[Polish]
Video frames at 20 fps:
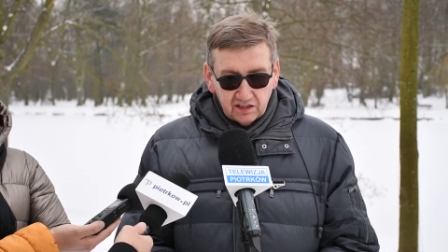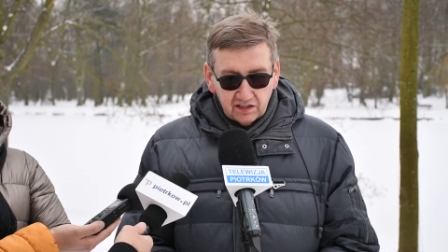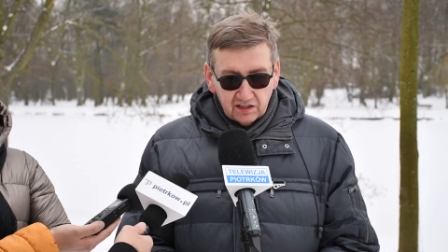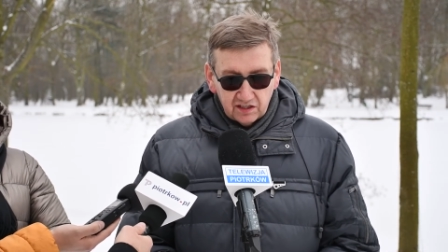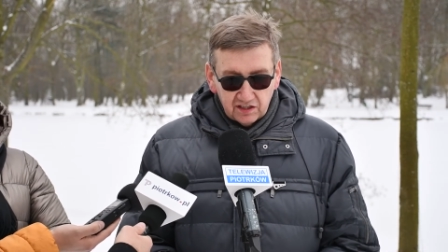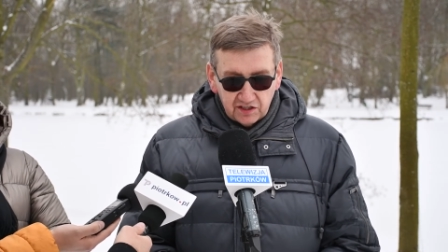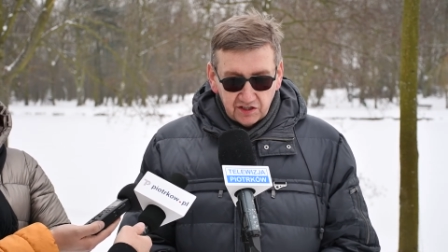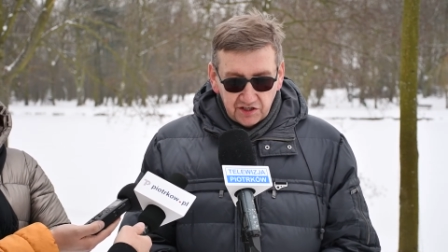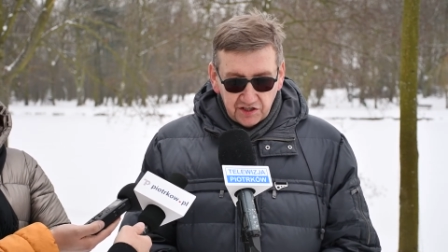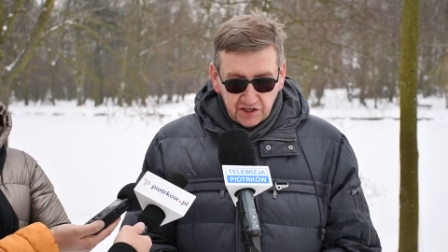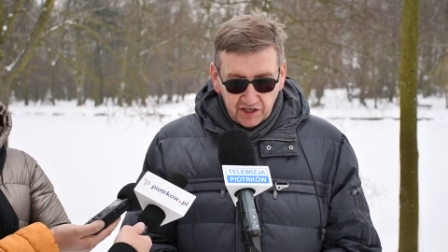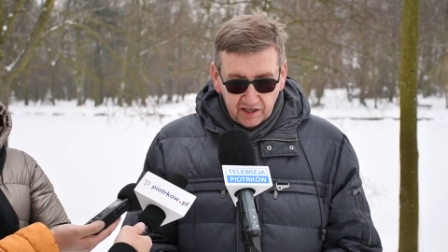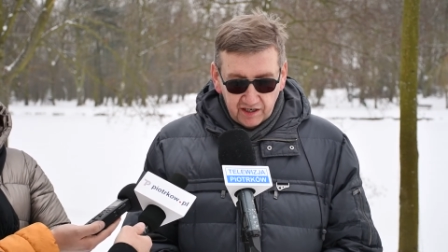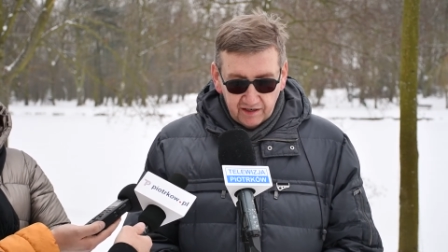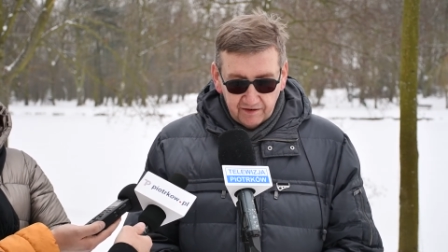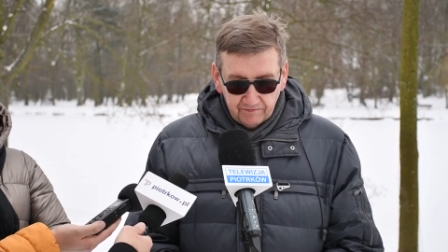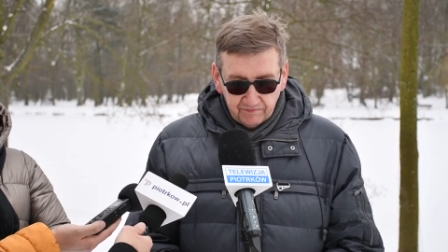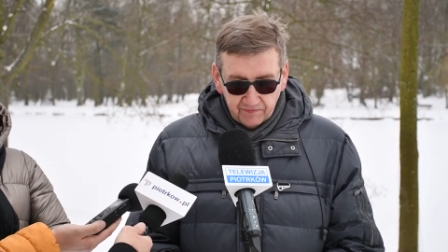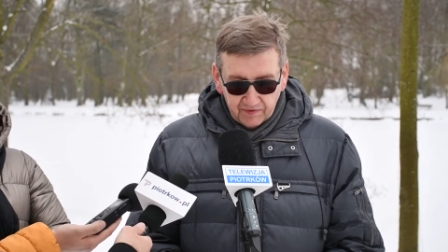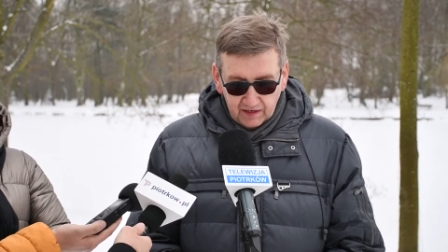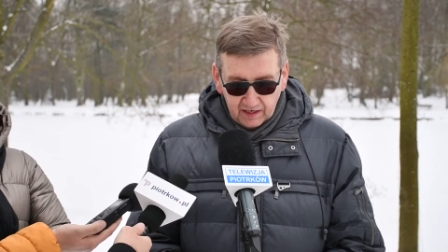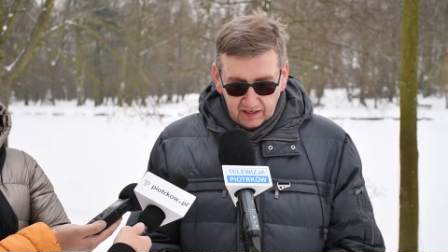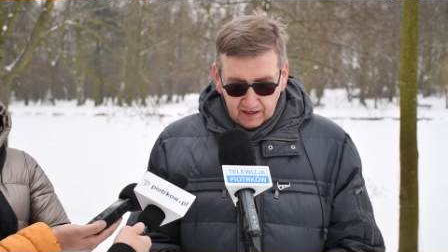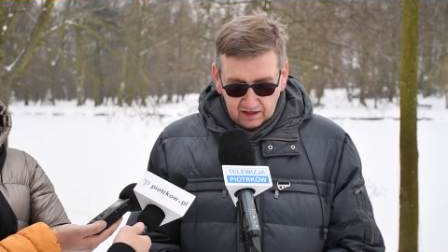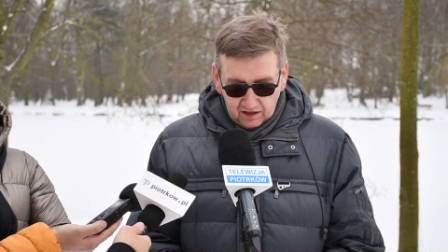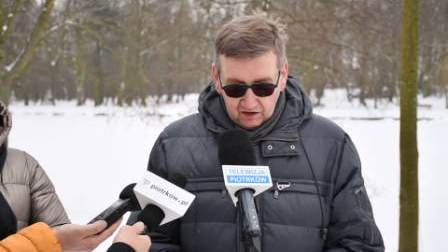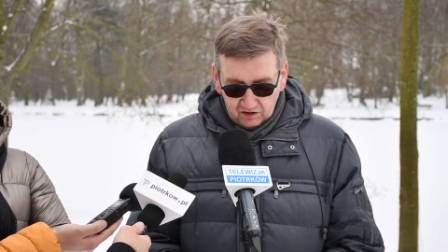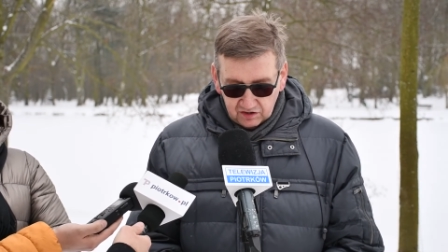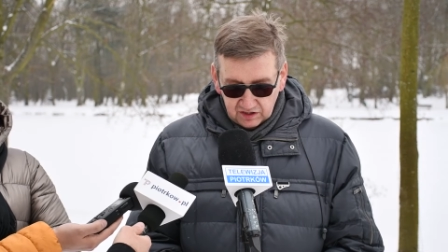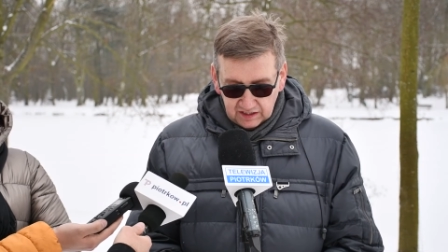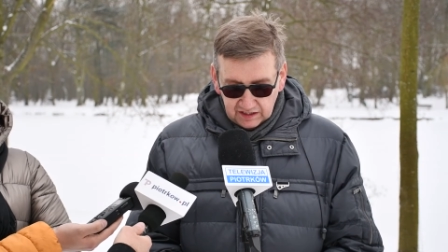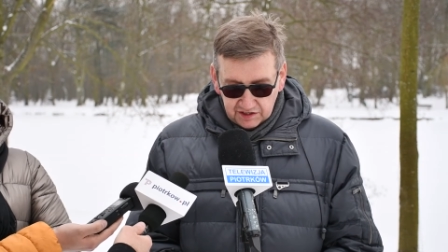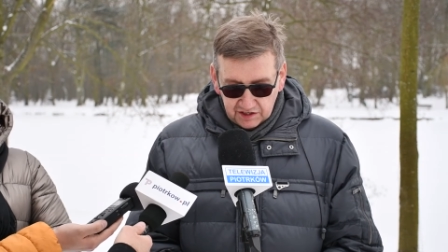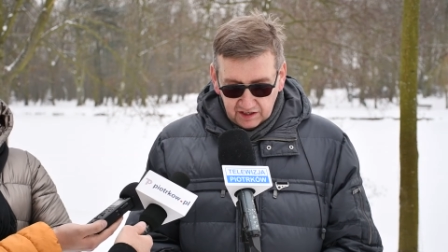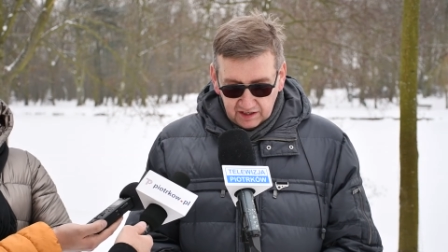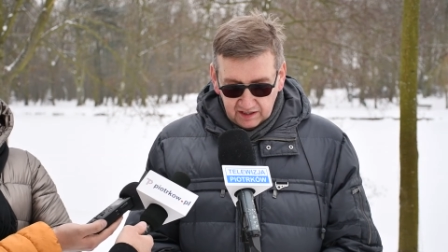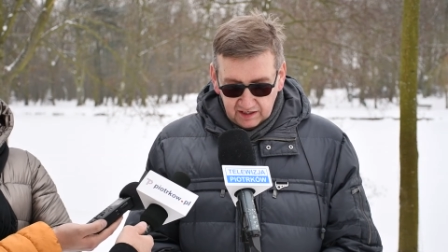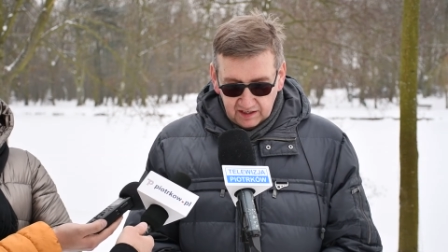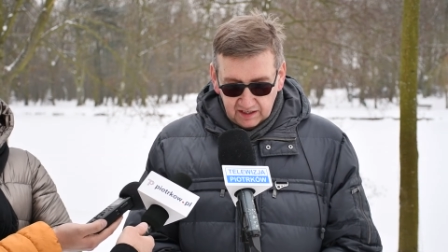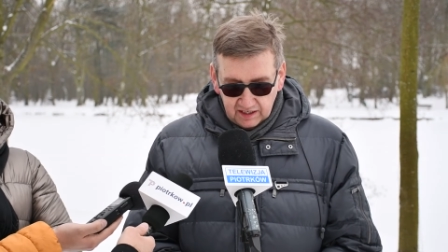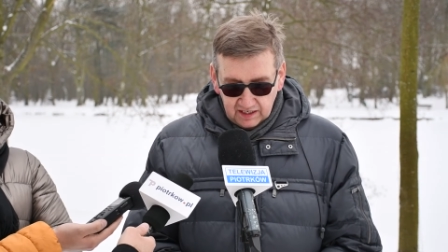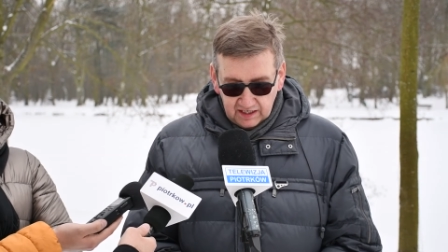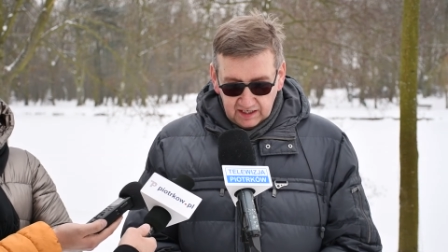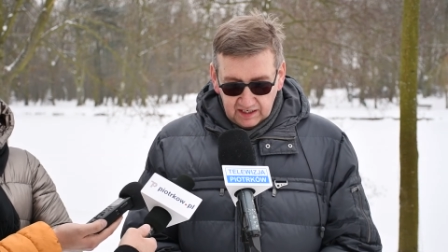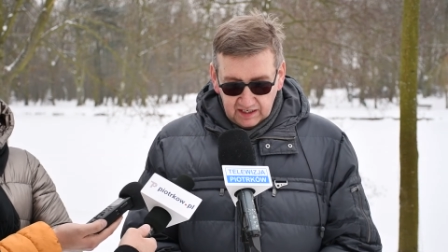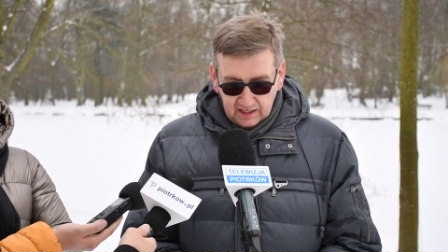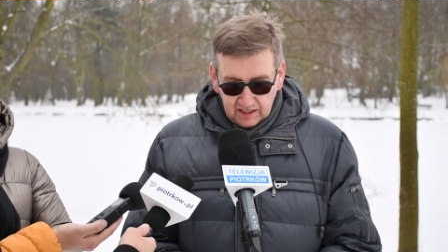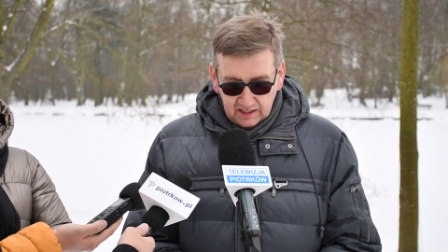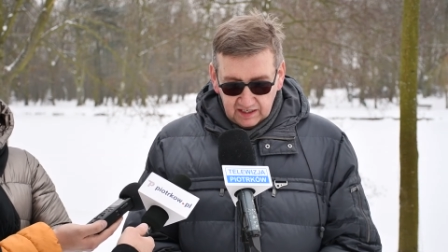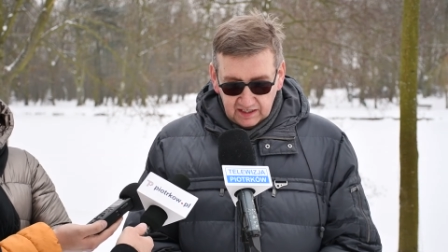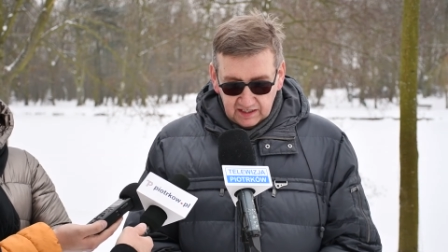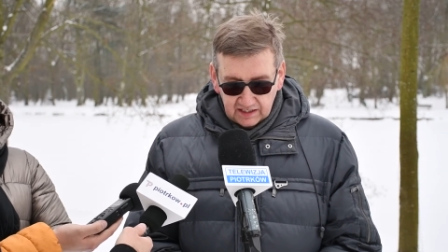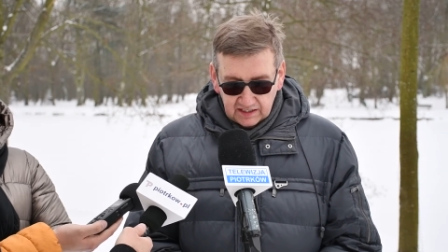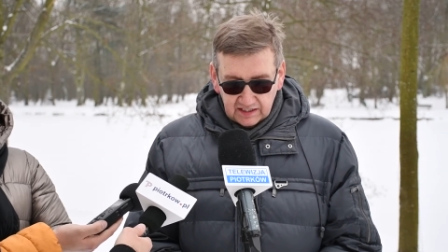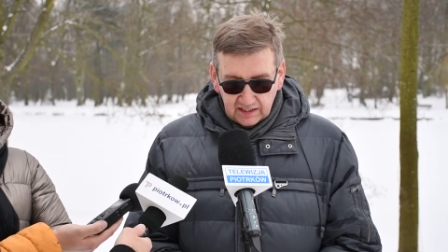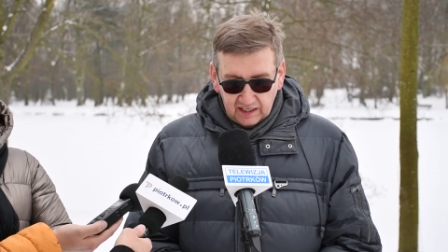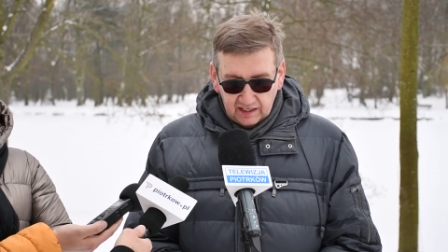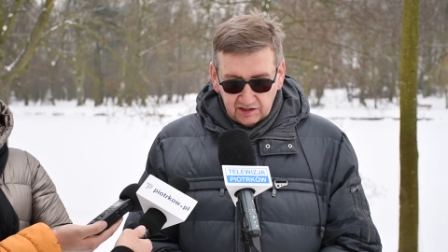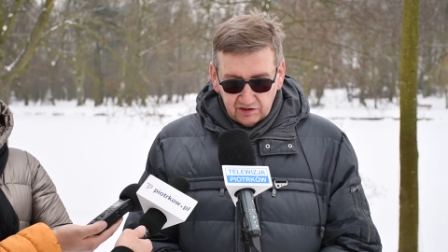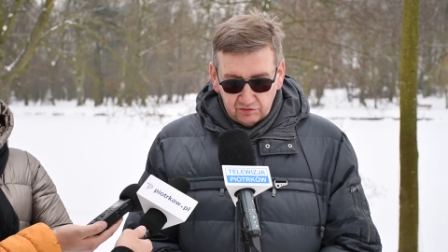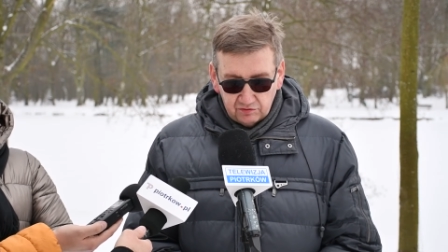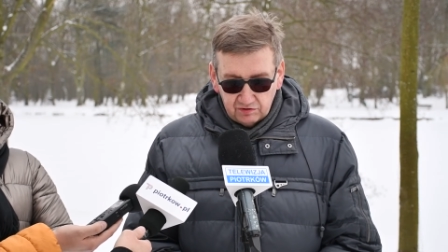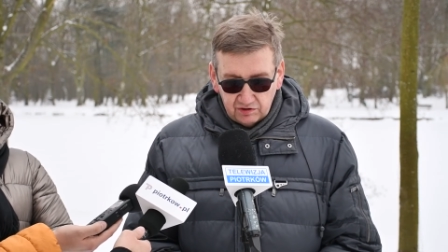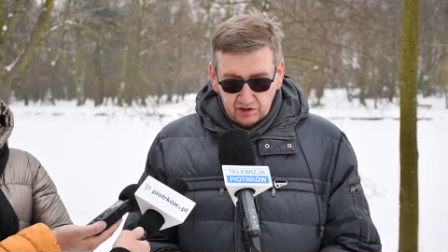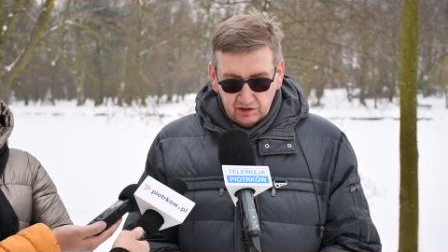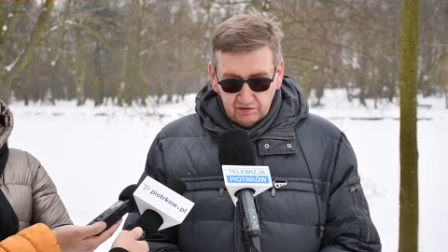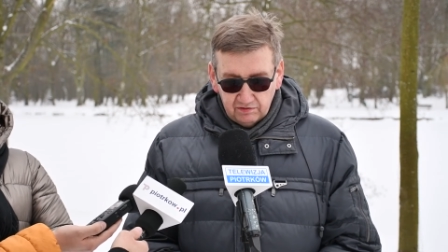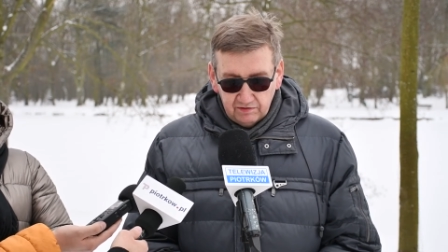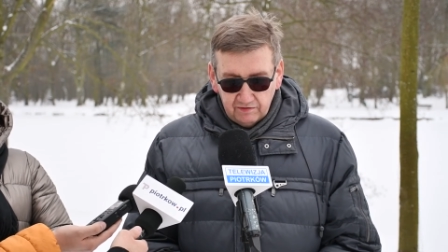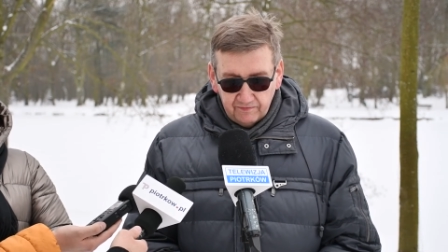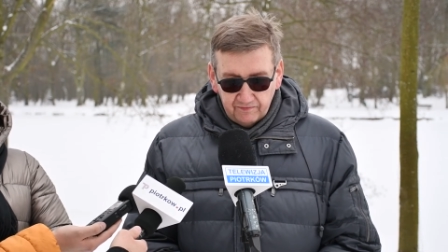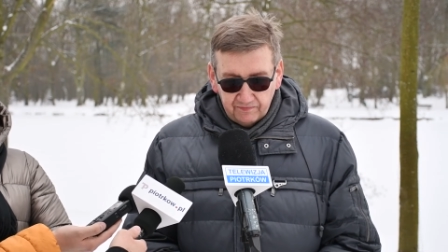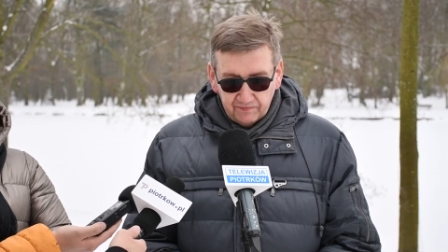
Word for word: gdzie one się znajdują.